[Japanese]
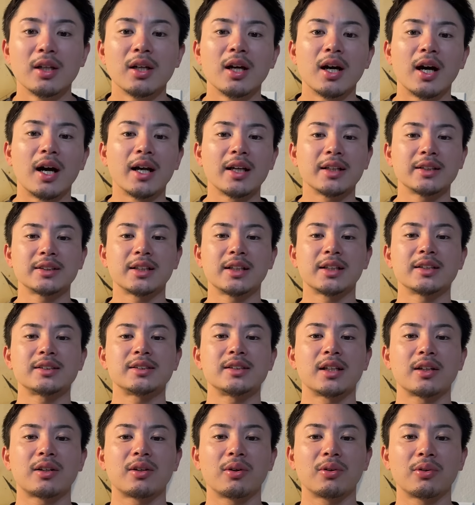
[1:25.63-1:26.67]
はい、じゃあです
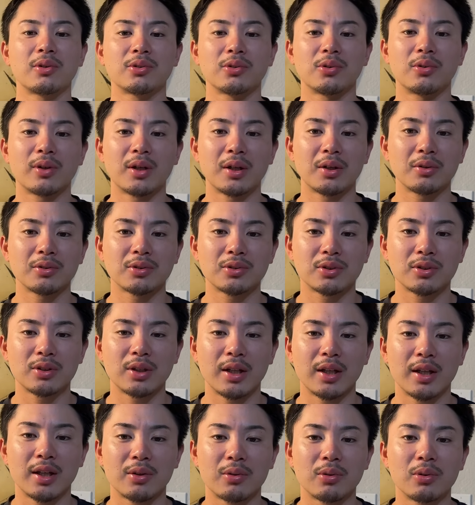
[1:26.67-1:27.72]
ね、今日の動画の、
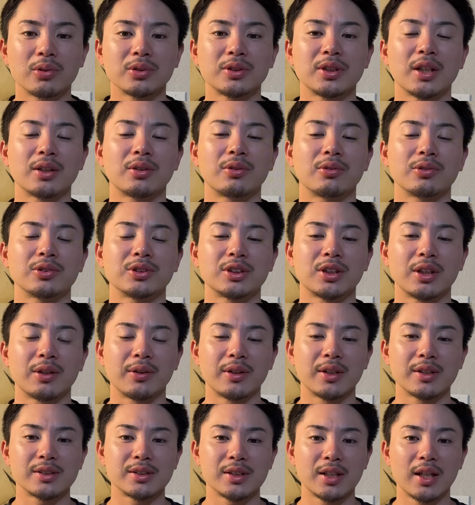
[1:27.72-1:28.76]
え構成としては
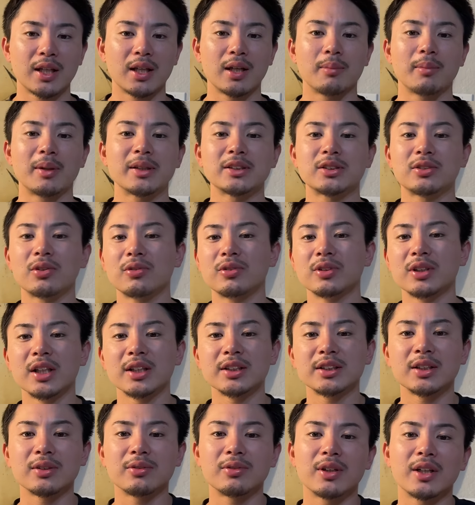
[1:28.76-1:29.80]
ですね、まず得点
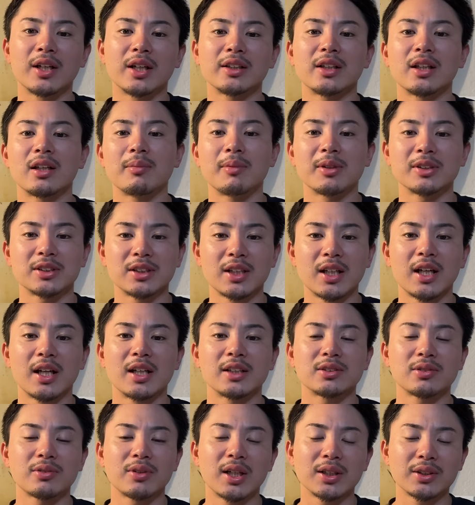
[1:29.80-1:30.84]
シーン振り返っていきまして、
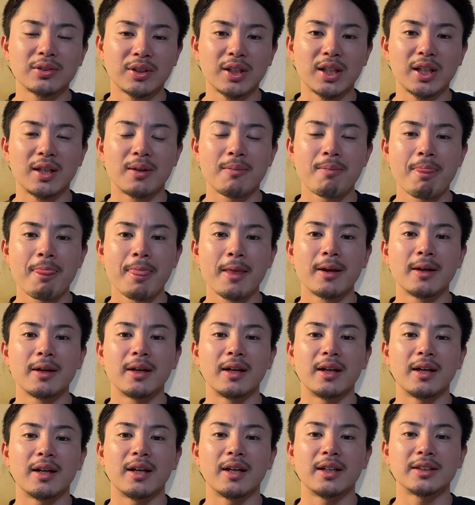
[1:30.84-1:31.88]
その後に、
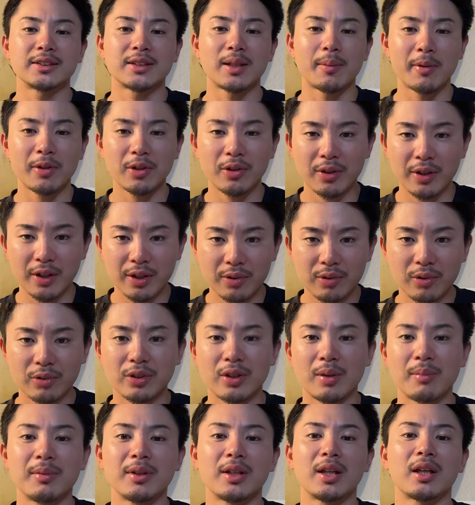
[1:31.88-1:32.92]
えー、スタメンの変更
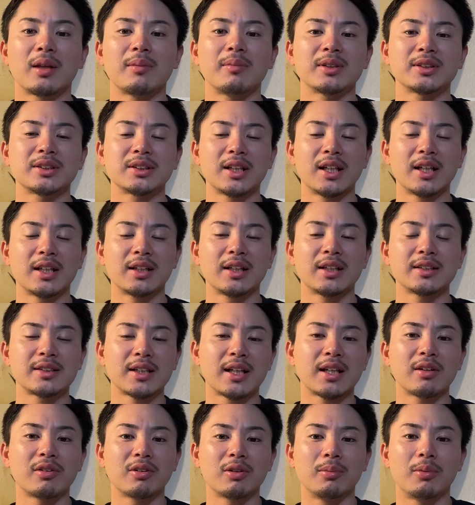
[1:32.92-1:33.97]
点見ていきまして、で、
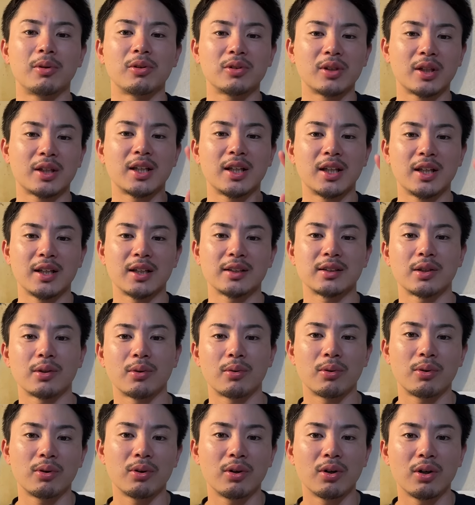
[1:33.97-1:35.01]
最後に僕が気になったと
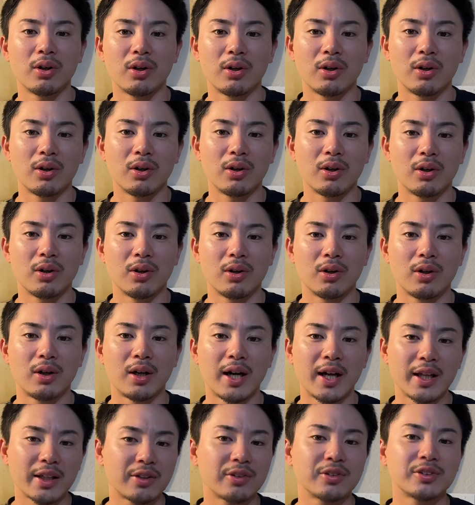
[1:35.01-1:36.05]
ころを、
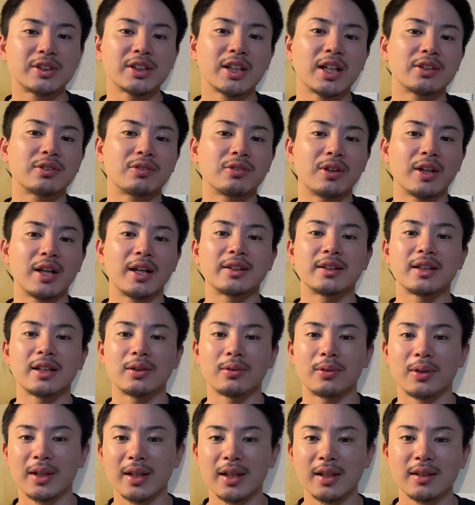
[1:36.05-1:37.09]
配球チャートであったり
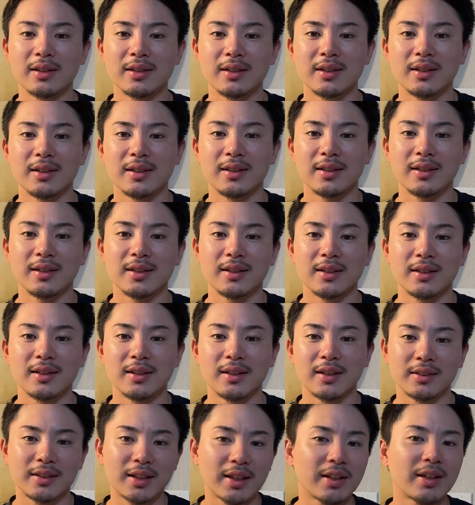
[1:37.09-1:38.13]
とかね、えー、なん
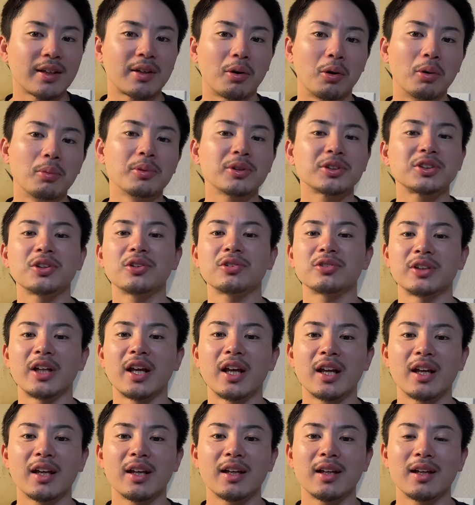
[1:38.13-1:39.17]
かできるだけ面白く
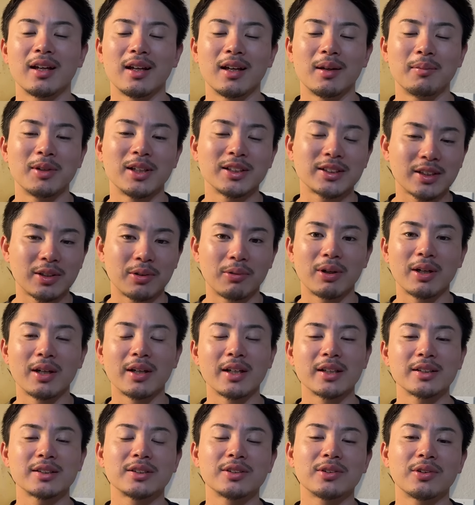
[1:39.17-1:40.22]
ね、えー、皆さんに分かり
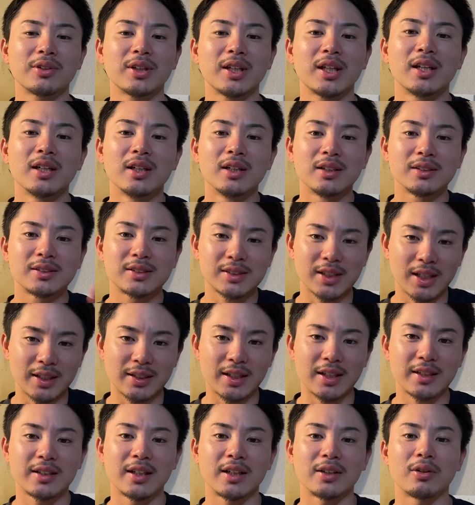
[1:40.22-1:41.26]
やすいように伝え
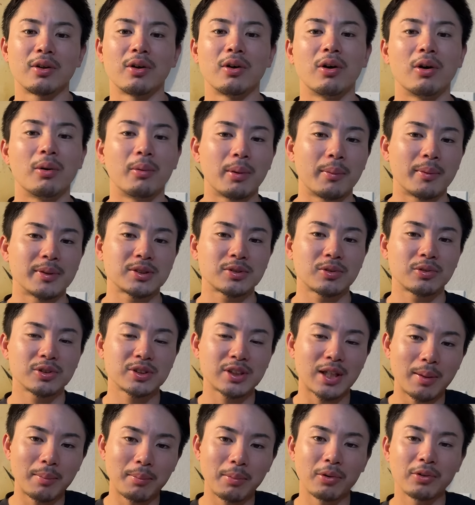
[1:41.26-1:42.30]
ていきたいと思います。この
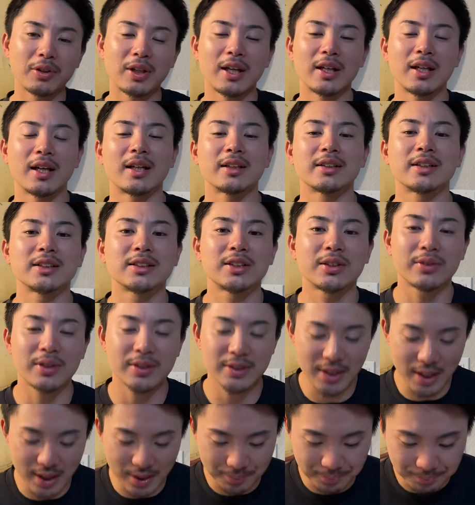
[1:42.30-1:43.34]
3本でやらさせてくだ
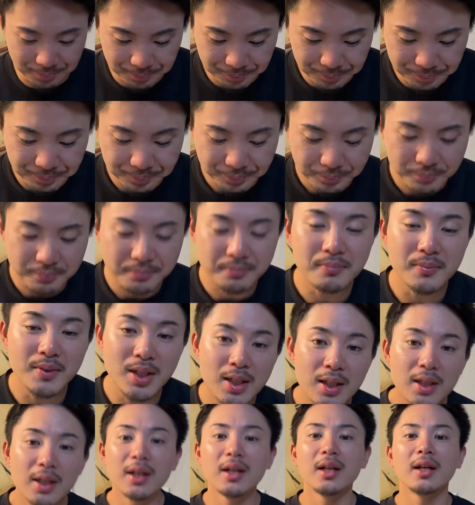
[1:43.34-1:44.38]
さい。
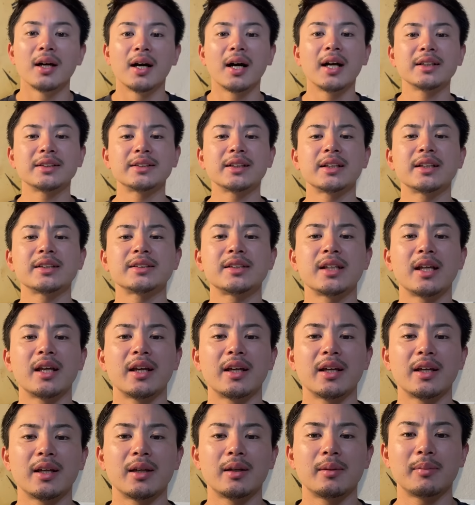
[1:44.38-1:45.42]
はい、じゃあです
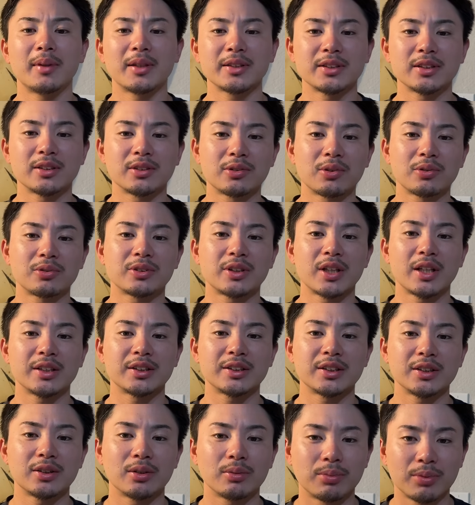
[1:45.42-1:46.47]
ね、えー、まず得点
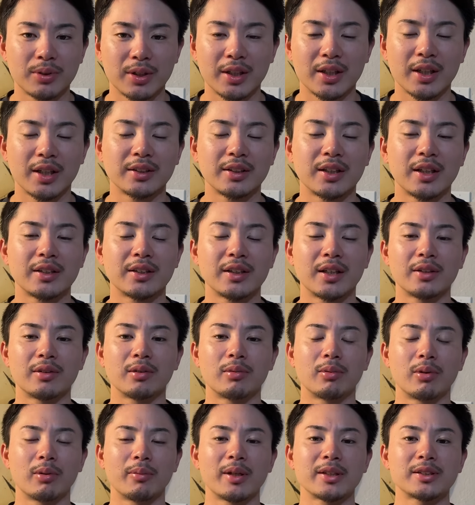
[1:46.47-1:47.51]
シーンを振り返っていきたいと
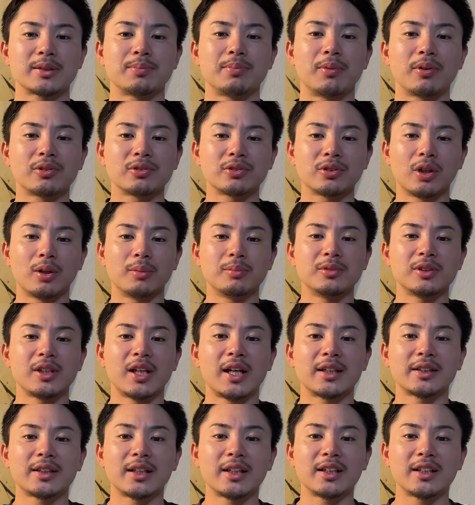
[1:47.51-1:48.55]
思います。僕の胸
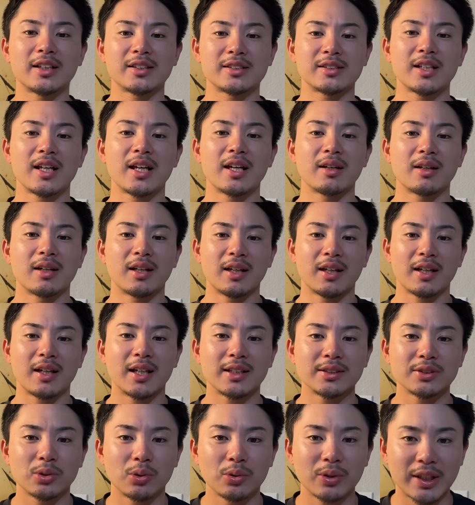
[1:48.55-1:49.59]
あたりにですね、えー、
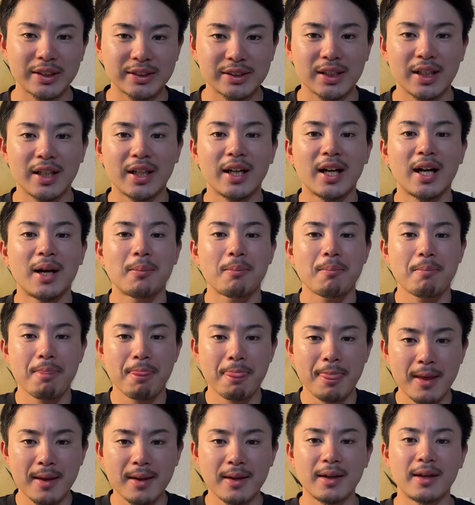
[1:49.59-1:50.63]
画像を出しながら、
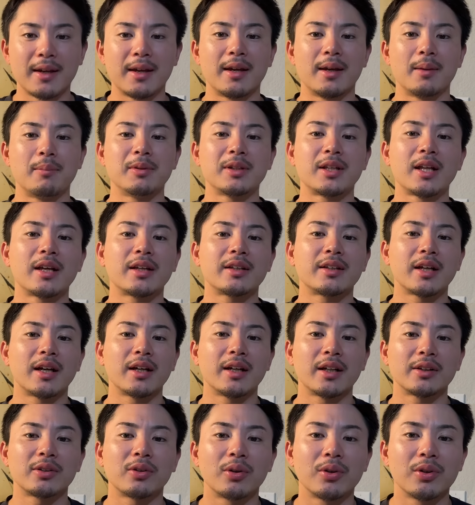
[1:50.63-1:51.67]
えー、見ていきたい
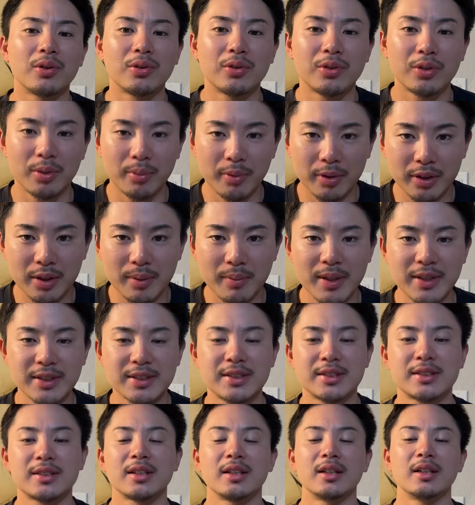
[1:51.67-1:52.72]
なというふうに思ってま
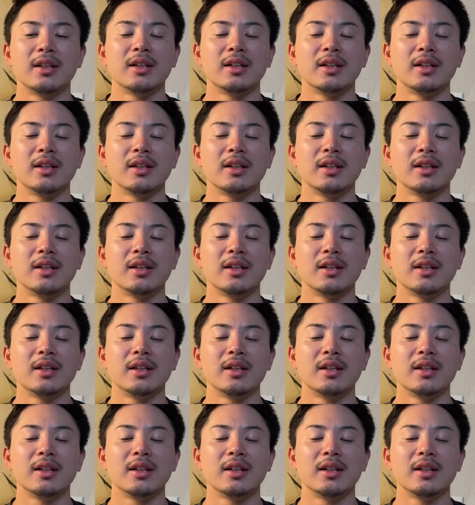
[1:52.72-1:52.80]
す。